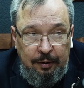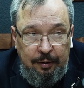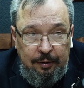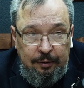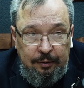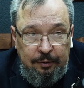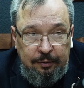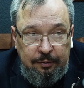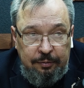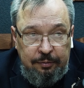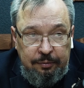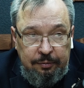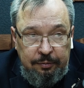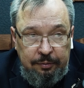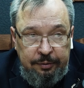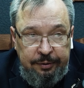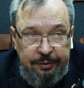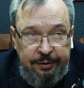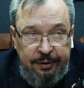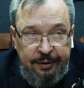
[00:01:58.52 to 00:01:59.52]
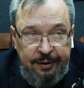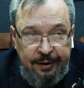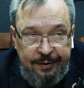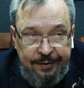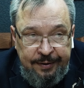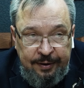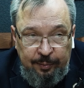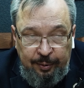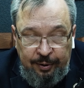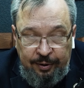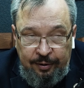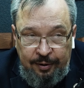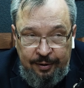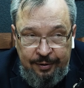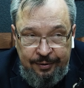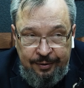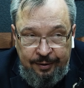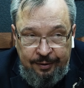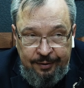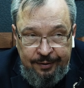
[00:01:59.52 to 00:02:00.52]
э, гигантской
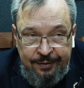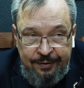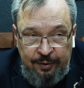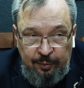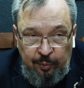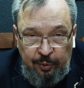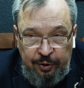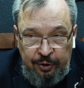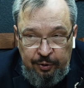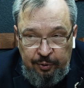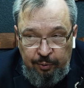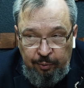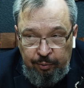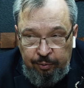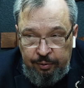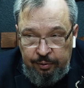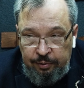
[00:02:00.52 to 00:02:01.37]
продолжительности маршрут,